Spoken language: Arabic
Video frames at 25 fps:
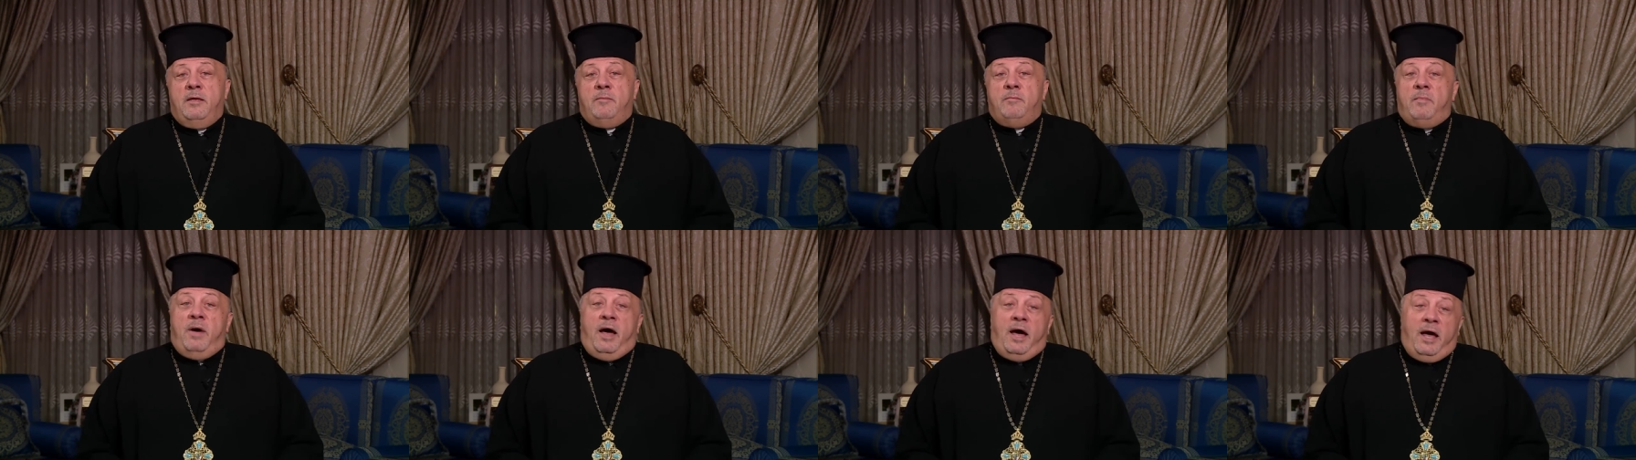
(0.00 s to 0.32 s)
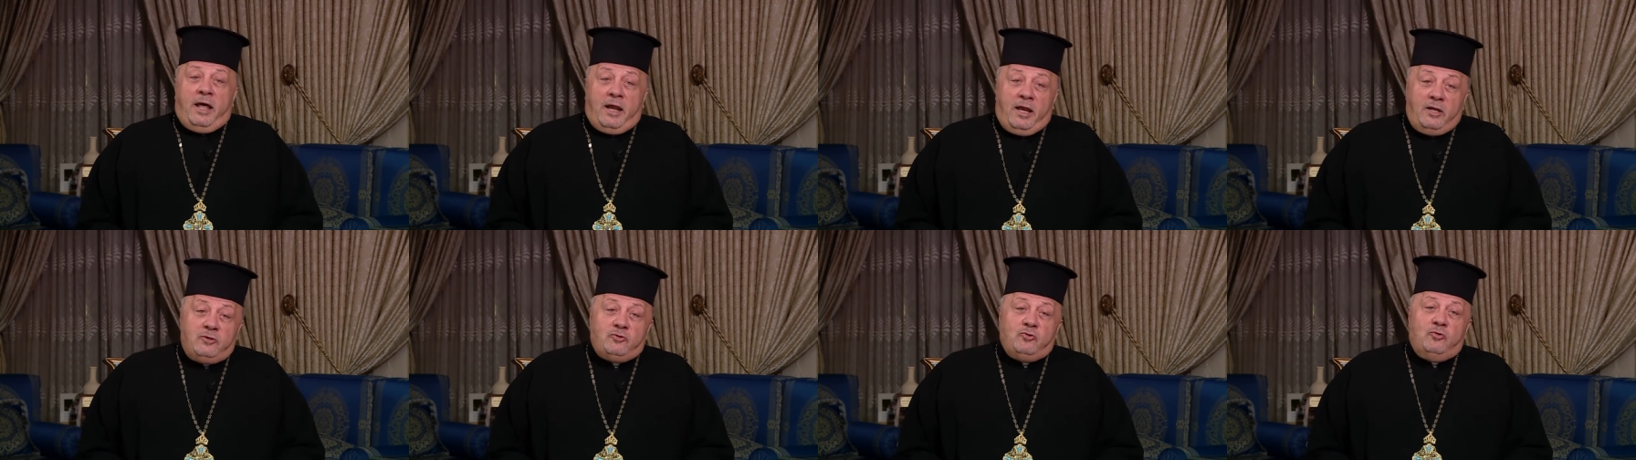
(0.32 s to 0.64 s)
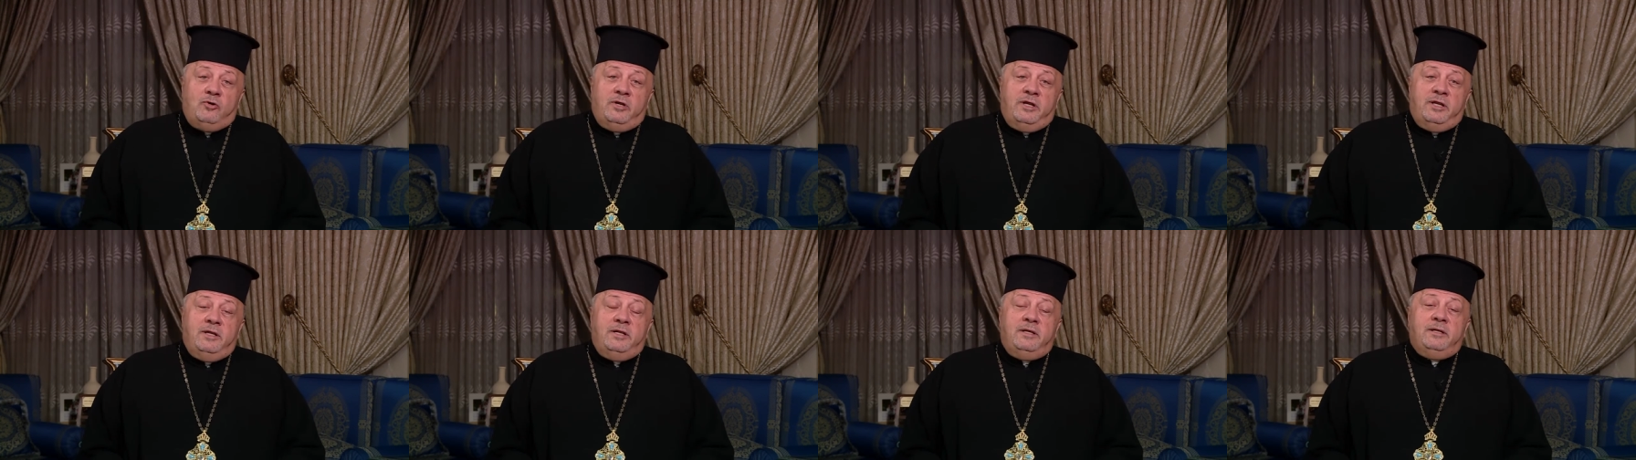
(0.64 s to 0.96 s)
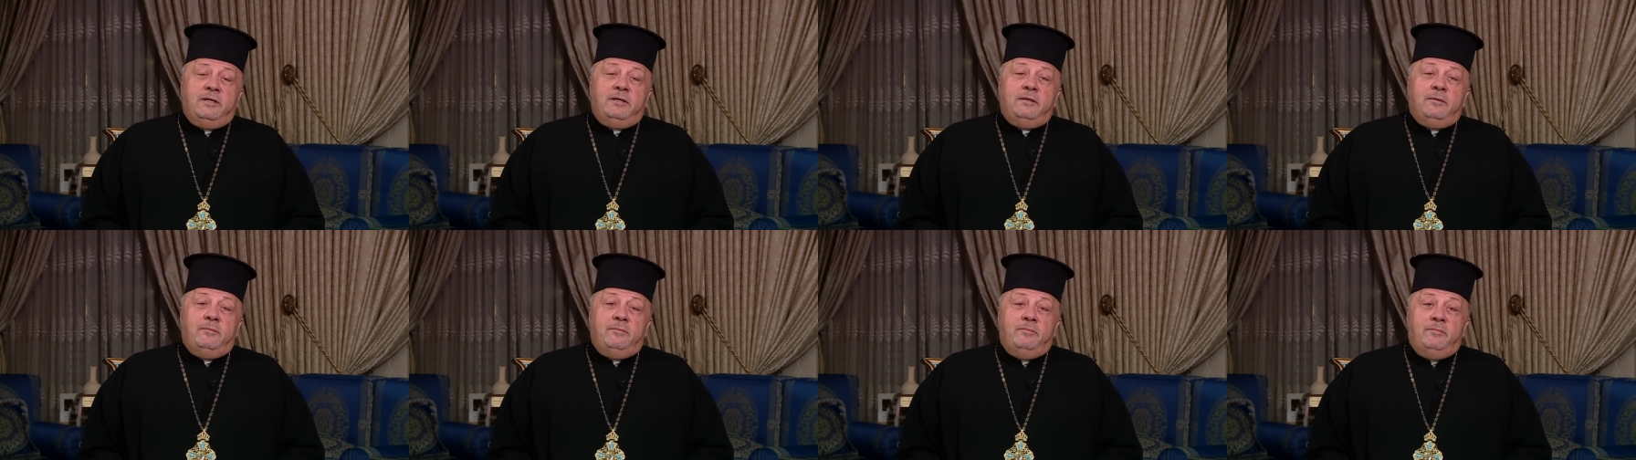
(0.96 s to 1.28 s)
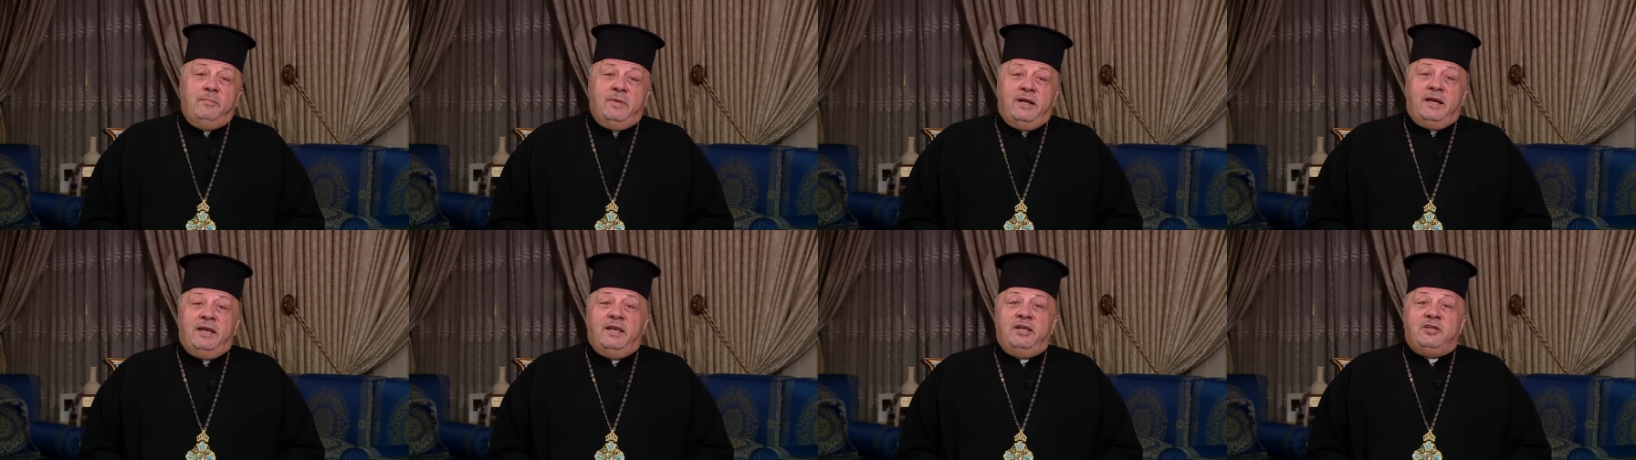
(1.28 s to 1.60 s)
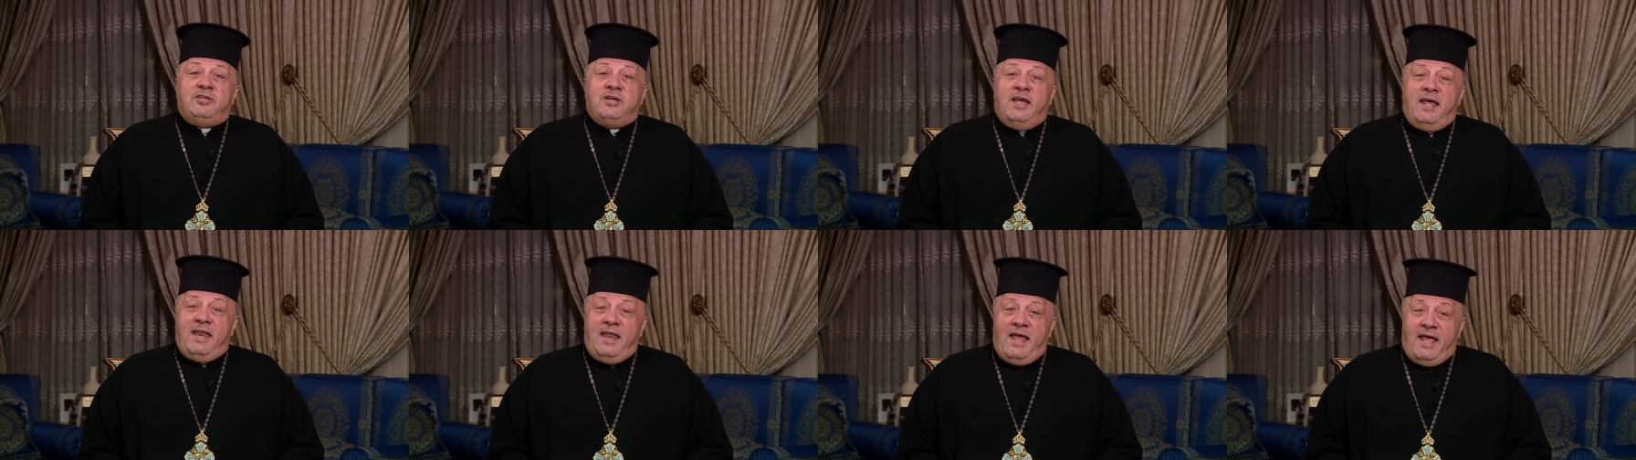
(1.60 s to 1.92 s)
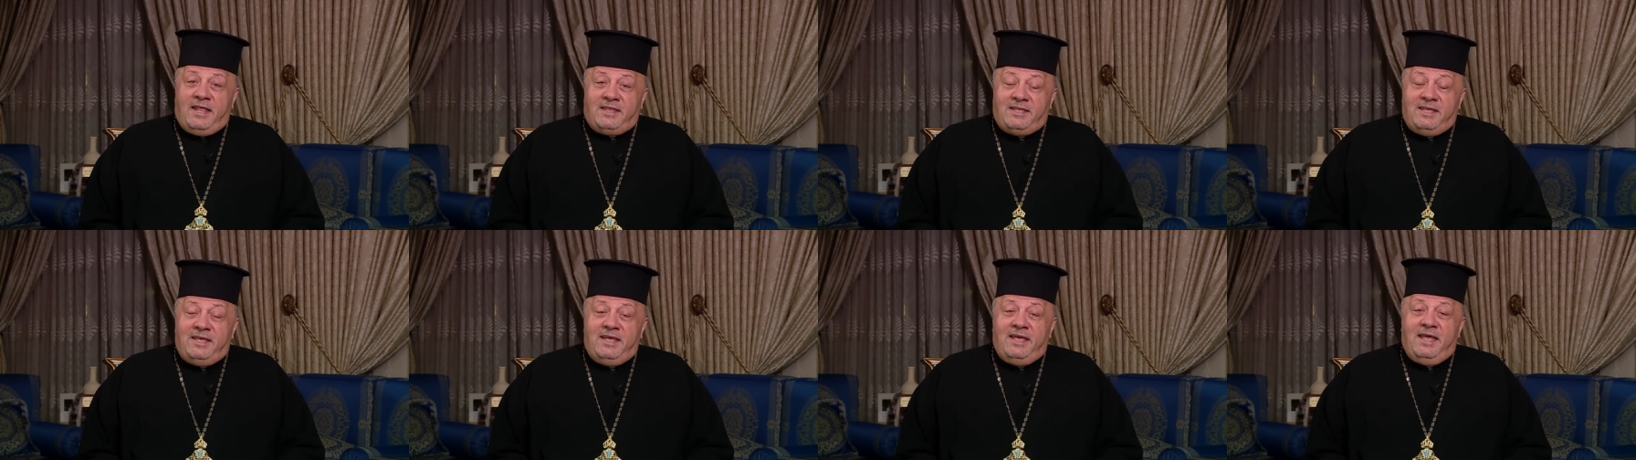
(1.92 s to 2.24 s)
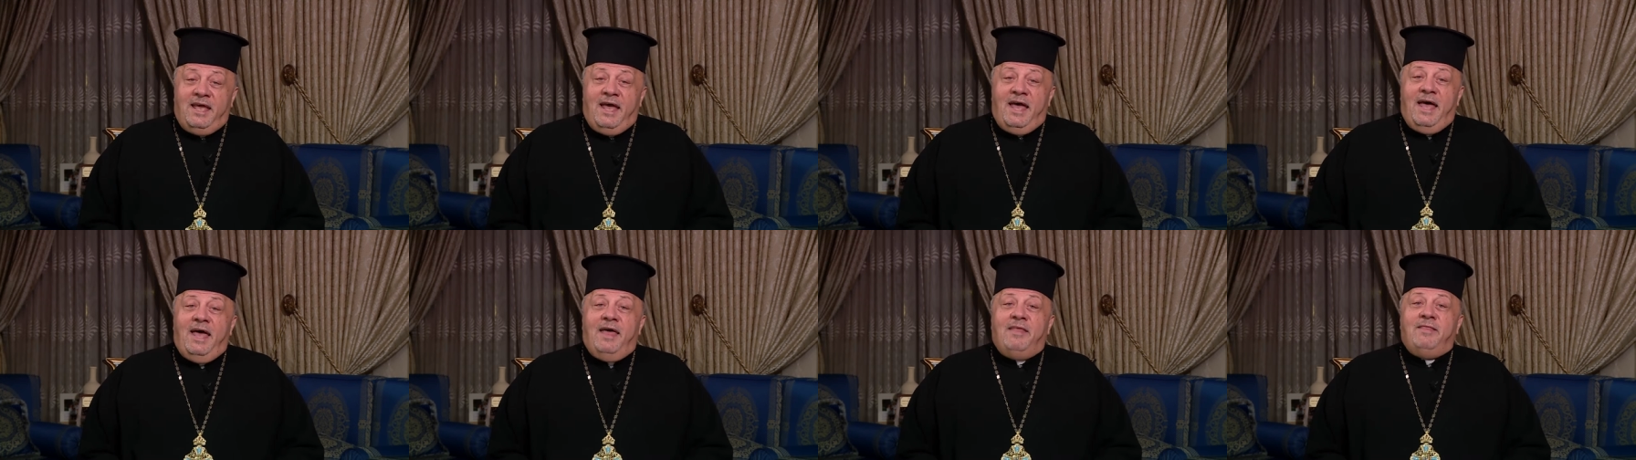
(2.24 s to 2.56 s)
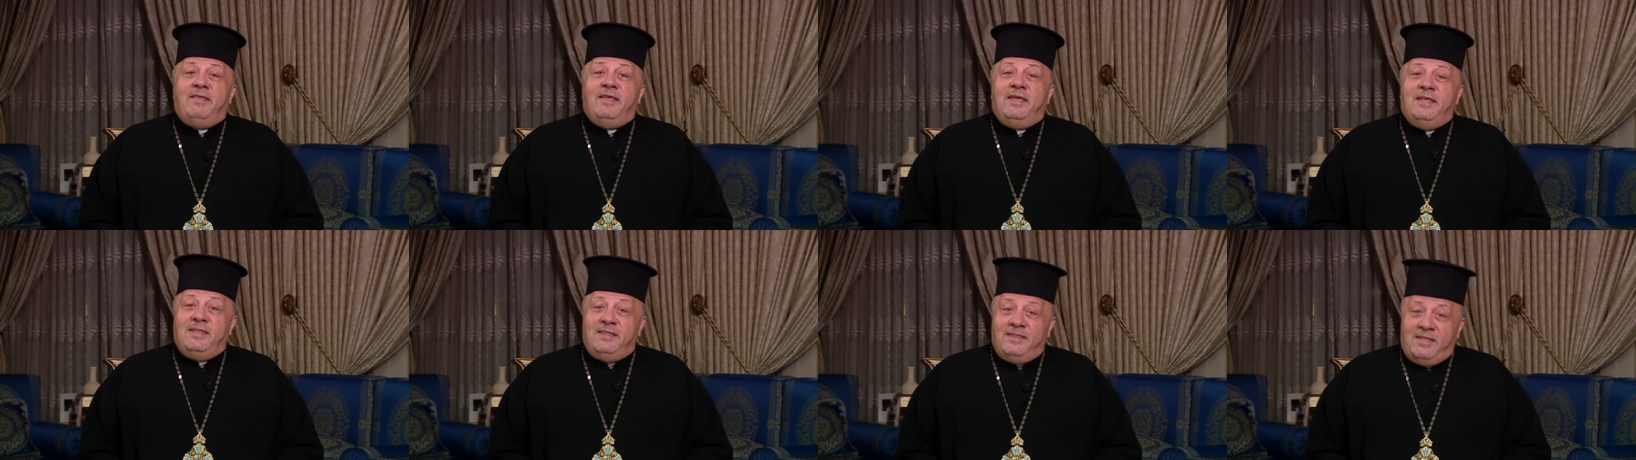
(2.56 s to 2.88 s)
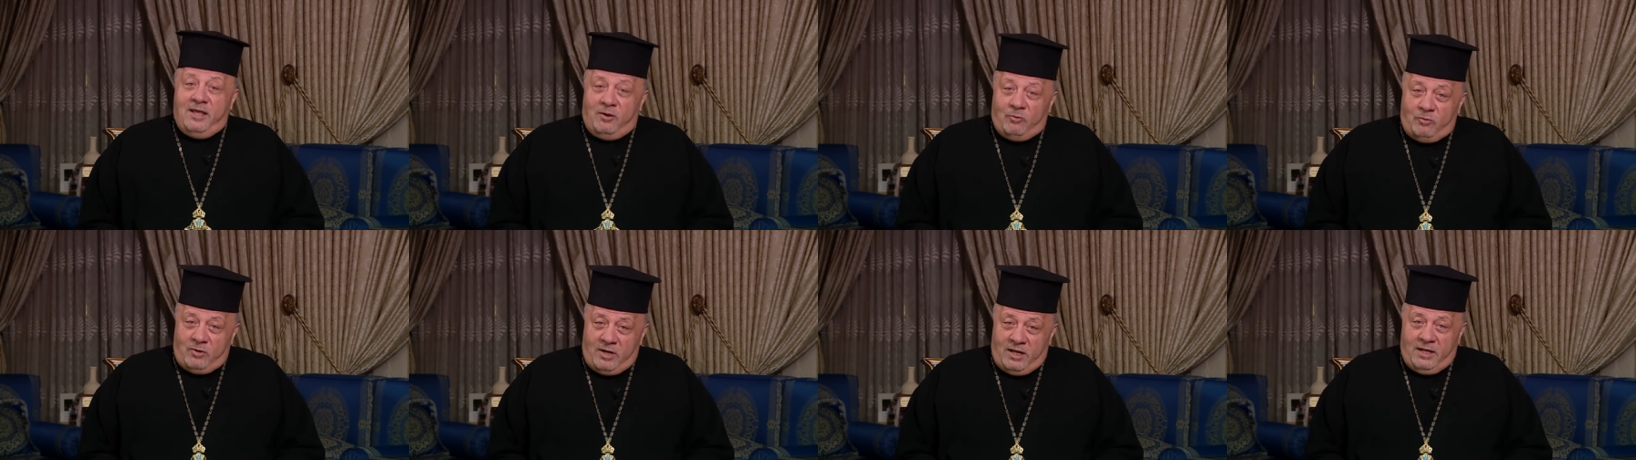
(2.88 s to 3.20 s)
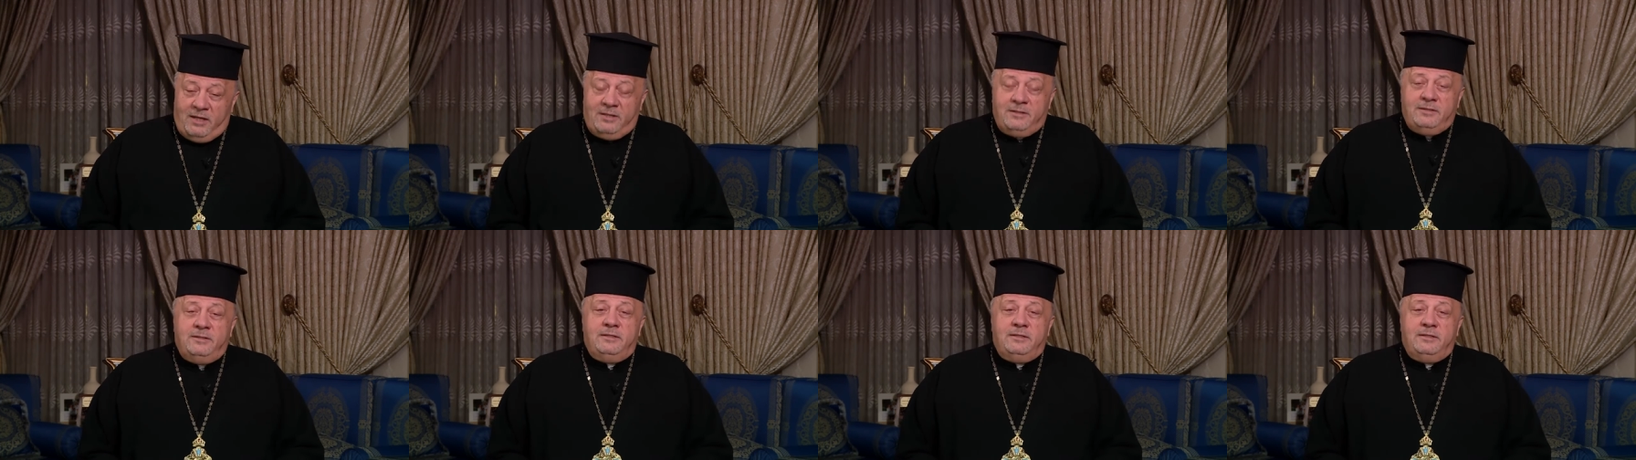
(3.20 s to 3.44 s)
مع رجل من رجالات هذه الدوله